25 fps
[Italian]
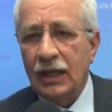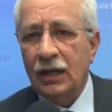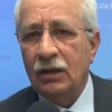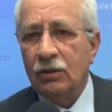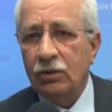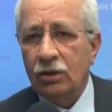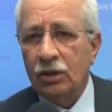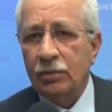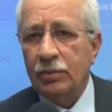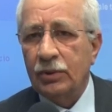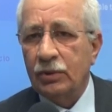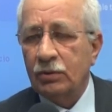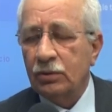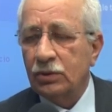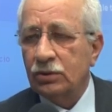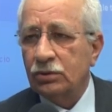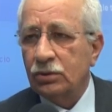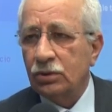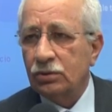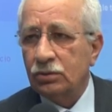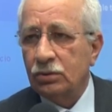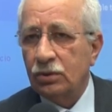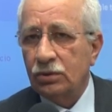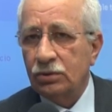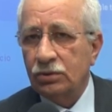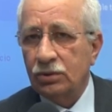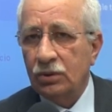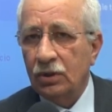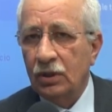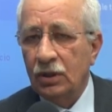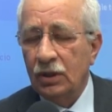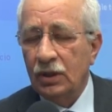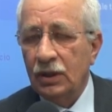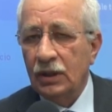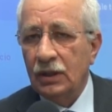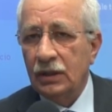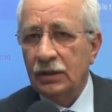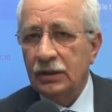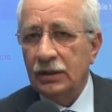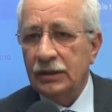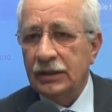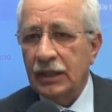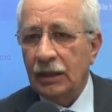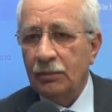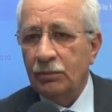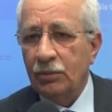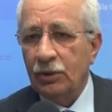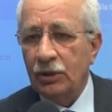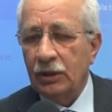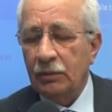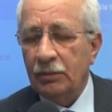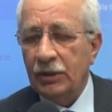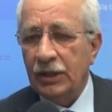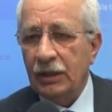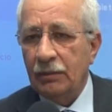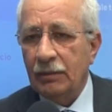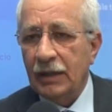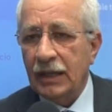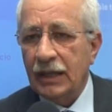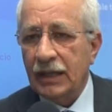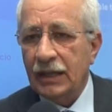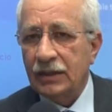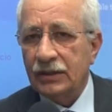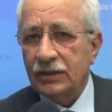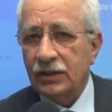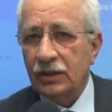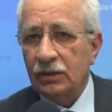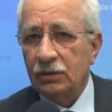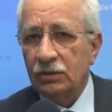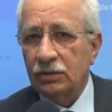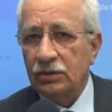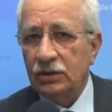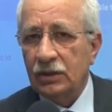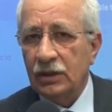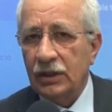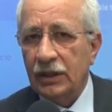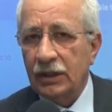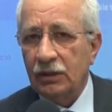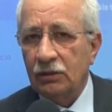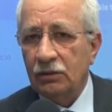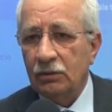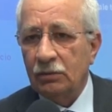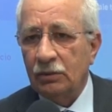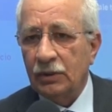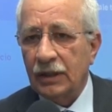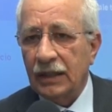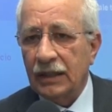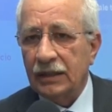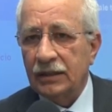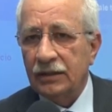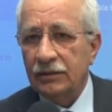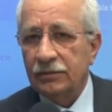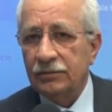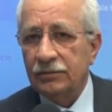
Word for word: ancora per questo scorcio di tempo che mi rimane essere consigliere comunale.